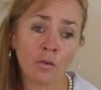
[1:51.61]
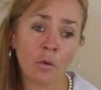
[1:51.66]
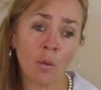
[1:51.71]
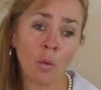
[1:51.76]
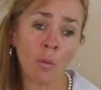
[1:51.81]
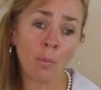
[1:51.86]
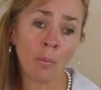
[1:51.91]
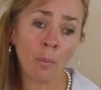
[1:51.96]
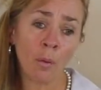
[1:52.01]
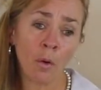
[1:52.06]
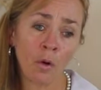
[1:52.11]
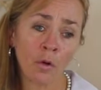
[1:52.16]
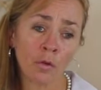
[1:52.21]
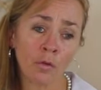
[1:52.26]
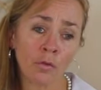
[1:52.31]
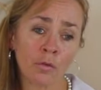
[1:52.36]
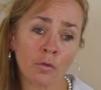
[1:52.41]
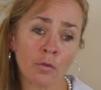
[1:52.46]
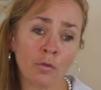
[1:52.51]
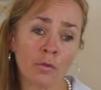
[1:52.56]

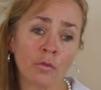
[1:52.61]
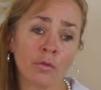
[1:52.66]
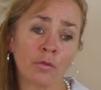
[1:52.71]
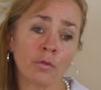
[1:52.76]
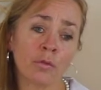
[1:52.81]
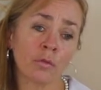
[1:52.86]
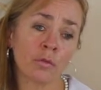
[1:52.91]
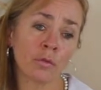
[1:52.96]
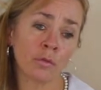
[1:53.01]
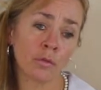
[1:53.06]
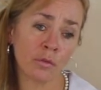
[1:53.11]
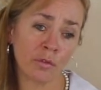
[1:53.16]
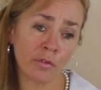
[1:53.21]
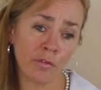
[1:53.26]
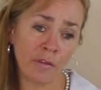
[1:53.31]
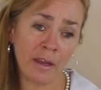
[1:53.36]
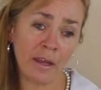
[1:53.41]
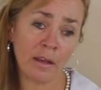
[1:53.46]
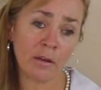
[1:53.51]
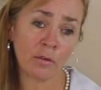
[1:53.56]
compostos nos
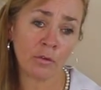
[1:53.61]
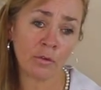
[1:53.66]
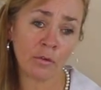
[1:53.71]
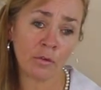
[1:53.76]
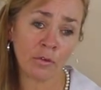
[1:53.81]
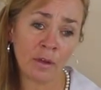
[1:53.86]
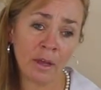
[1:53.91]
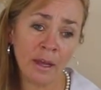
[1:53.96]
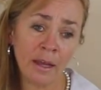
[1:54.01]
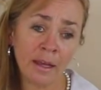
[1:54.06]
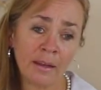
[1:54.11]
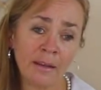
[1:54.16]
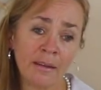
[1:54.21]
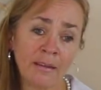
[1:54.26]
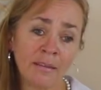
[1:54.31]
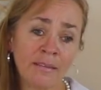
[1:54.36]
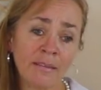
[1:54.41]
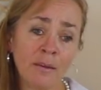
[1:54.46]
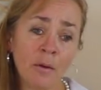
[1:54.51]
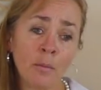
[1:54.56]
vinhos
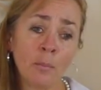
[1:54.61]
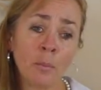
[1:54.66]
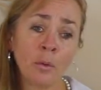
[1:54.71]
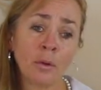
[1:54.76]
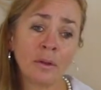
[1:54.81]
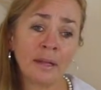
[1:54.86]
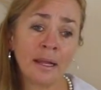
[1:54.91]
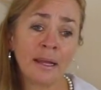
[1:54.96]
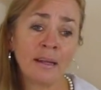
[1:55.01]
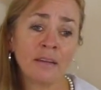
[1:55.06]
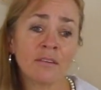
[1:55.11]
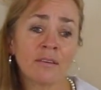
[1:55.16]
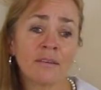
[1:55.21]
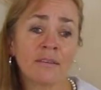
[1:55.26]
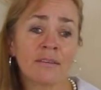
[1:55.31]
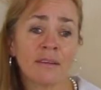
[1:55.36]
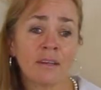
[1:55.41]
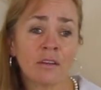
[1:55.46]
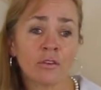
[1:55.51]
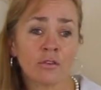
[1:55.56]
que são
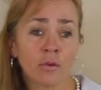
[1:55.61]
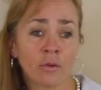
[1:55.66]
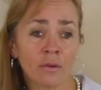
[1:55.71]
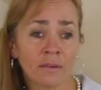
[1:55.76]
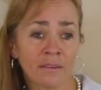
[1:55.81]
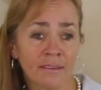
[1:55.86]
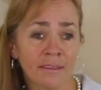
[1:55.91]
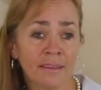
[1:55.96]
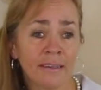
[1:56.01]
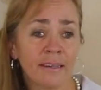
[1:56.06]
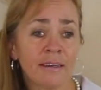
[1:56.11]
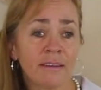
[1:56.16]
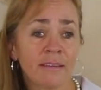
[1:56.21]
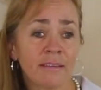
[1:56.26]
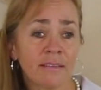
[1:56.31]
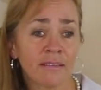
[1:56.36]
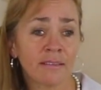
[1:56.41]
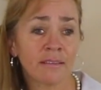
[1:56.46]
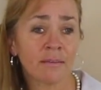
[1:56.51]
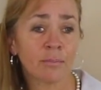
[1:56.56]
potentes
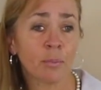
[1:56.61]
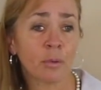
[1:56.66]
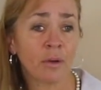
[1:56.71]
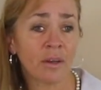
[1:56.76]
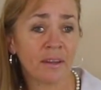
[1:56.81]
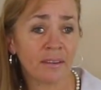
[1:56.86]
antioxidantes, por